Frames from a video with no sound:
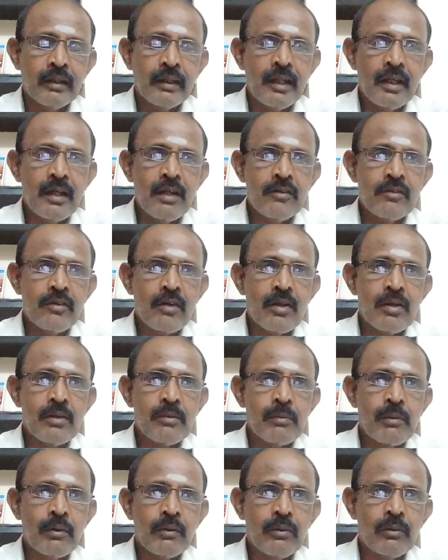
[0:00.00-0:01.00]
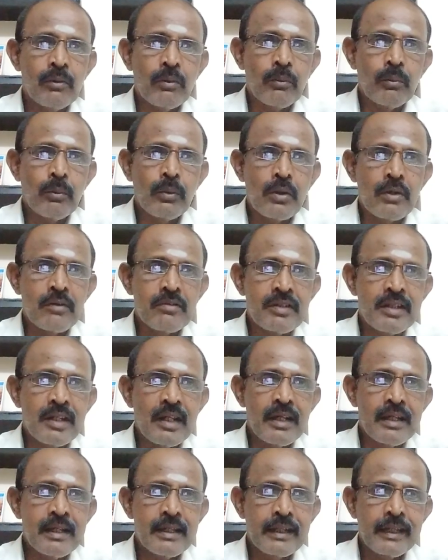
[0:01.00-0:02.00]
என்னன்னு சொன்னால் ஒரு சில
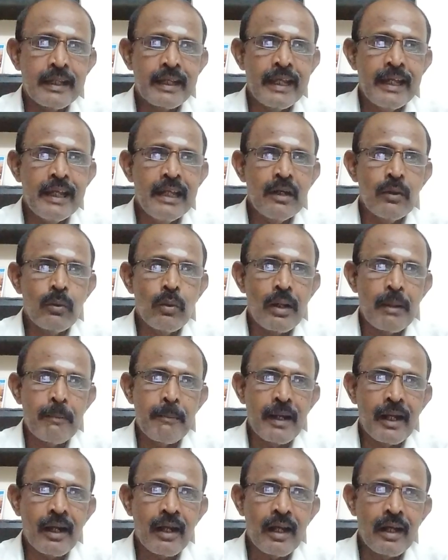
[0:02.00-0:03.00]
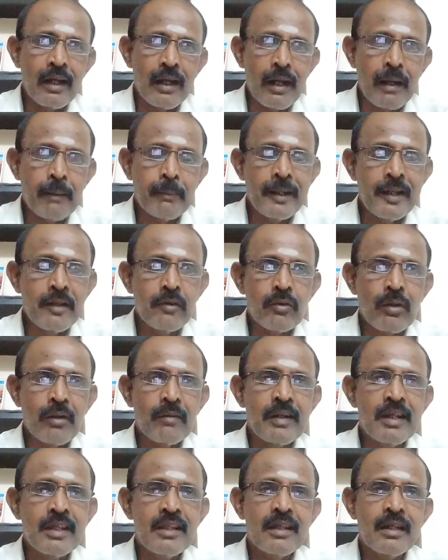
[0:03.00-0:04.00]
கீழ்குல மக்கள் அப்படின்னு சொல்ல
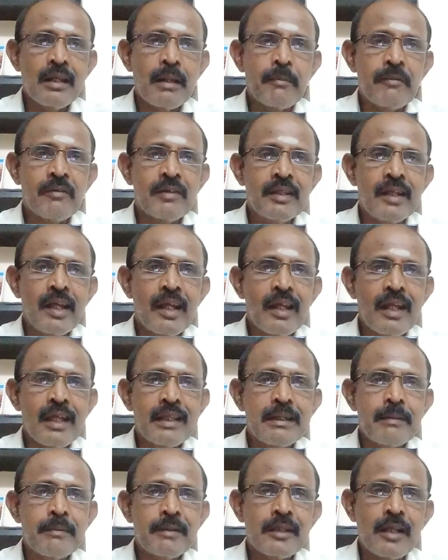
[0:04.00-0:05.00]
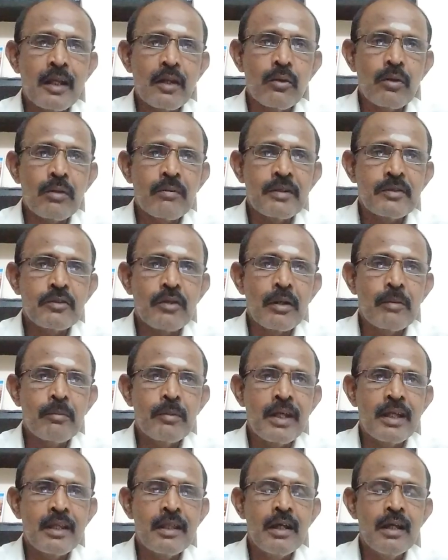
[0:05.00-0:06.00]
வேண்டியது நம்ம வந்து எல்லாத்தையுமே தரக்குறைவாக சொல்ல
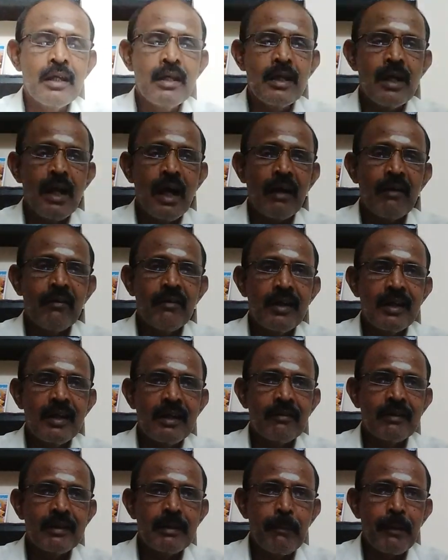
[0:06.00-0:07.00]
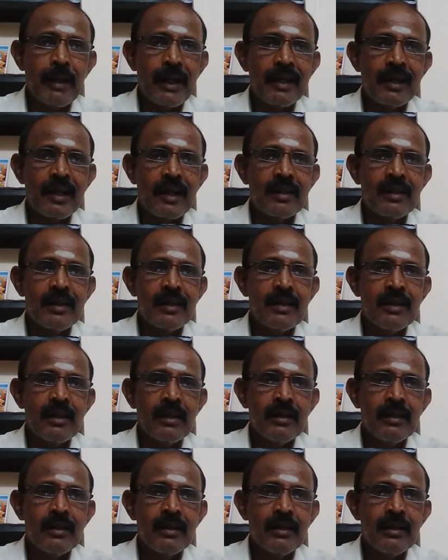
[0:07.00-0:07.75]
முடியாது அவங்கக்கிட்ட வந்து பழகிறது